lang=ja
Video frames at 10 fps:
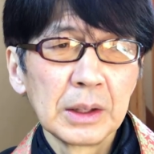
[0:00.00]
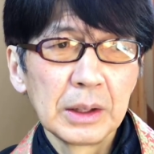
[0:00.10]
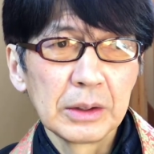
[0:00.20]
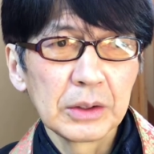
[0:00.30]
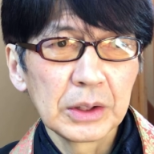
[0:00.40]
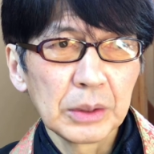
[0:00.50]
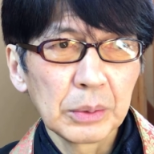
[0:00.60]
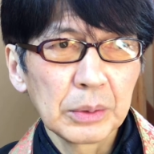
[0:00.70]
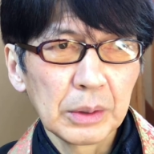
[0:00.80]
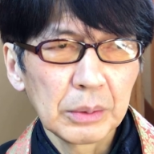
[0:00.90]
えー、そして
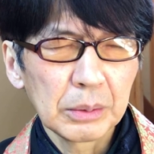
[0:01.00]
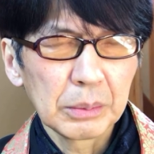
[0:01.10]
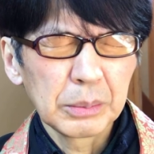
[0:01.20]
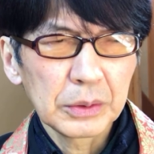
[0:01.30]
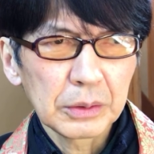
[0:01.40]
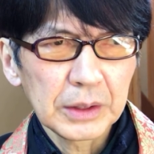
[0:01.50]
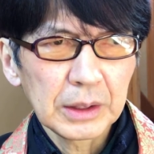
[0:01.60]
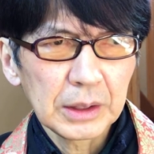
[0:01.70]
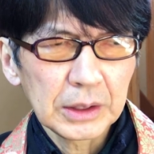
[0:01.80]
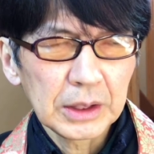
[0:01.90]
息子さ
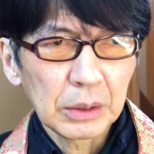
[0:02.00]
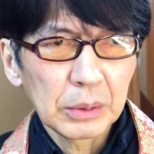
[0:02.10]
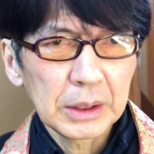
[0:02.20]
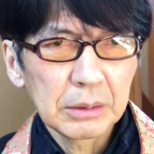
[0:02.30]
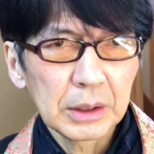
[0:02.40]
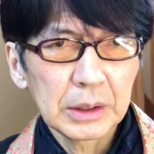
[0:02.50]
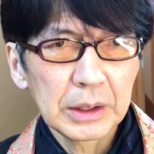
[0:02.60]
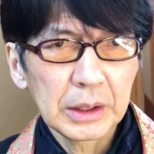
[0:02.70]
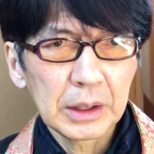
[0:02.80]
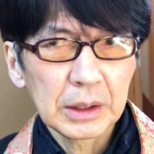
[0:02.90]
んたちが大きくなっ
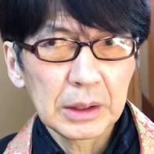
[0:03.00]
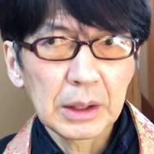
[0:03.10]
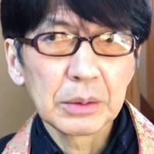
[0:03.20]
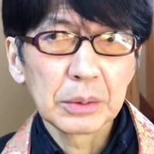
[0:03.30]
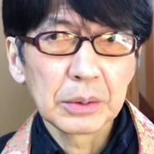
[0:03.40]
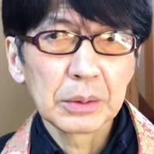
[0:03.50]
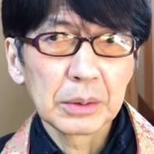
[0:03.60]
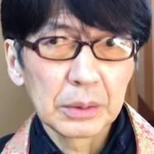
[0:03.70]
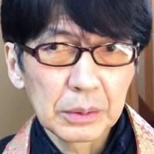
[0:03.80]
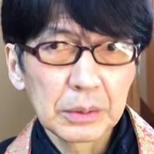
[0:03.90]
ていかはったら労働
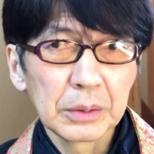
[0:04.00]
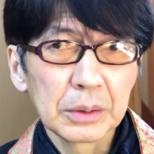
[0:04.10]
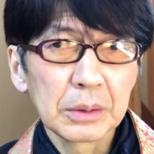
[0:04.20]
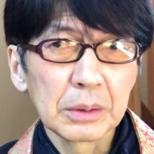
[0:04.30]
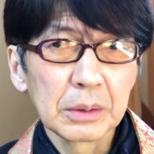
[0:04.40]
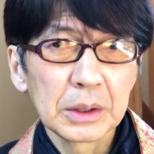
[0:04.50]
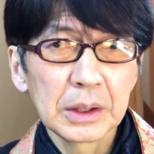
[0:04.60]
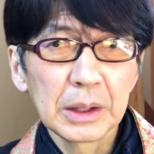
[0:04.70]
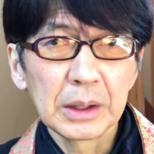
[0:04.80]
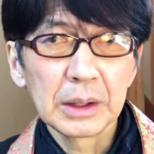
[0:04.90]
労働力とし
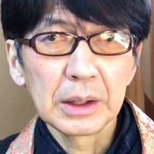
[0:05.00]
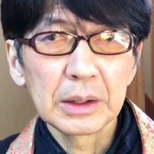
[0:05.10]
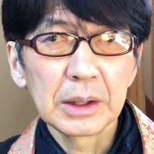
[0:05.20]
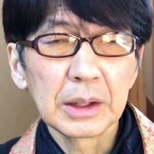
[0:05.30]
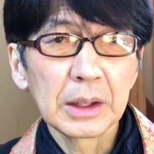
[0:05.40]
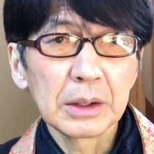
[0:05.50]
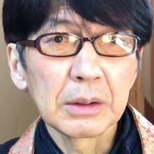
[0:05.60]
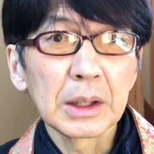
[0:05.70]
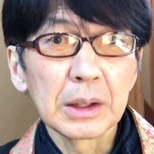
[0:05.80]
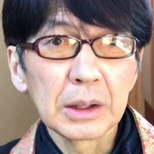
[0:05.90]
てやっていかれる
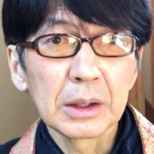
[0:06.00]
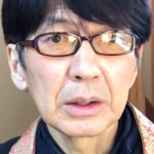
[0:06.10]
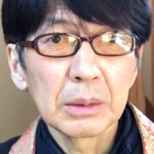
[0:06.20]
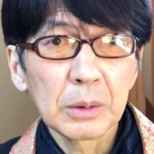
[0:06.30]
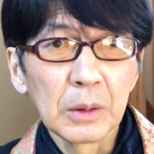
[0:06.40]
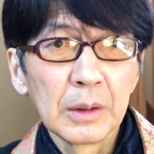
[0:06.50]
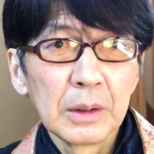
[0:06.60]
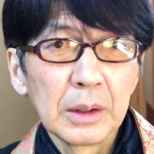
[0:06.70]
わけだけれども、